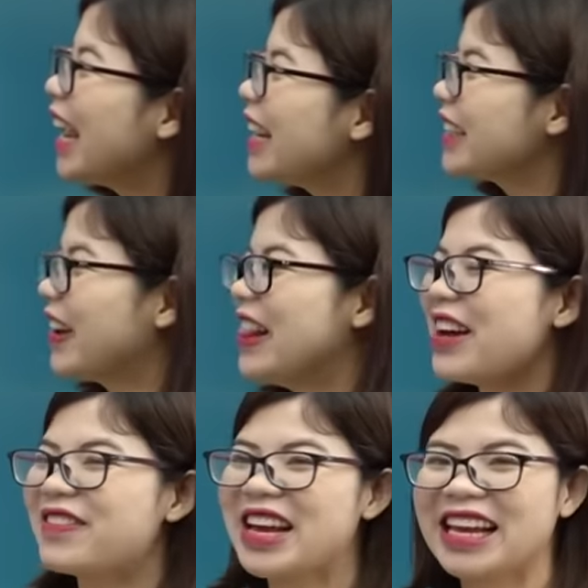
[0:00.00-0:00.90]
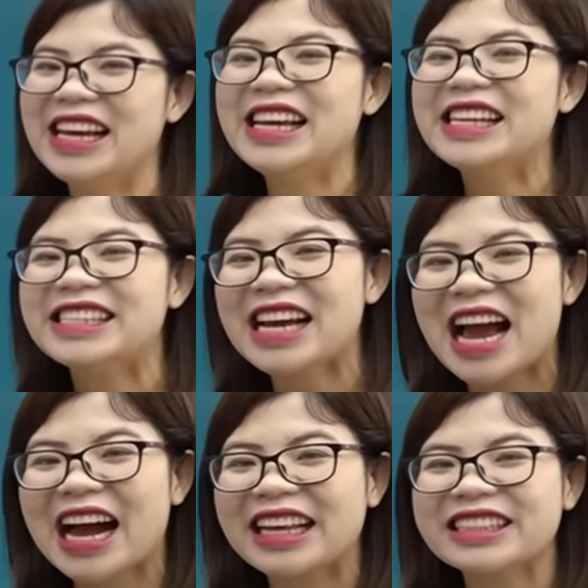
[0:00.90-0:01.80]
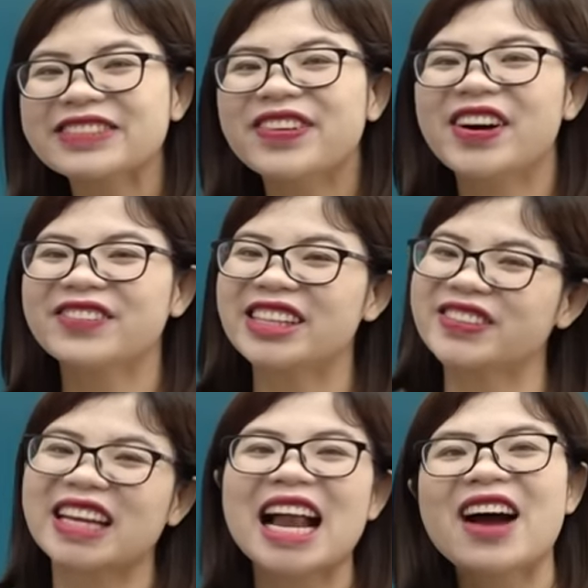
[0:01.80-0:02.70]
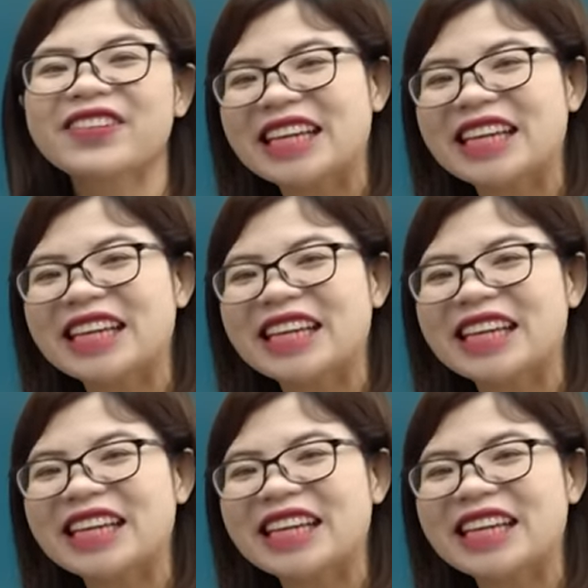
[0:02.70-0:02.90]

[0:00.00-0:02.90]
Đấy, đó là về chữ hán mà hôm nay chúng ta đã học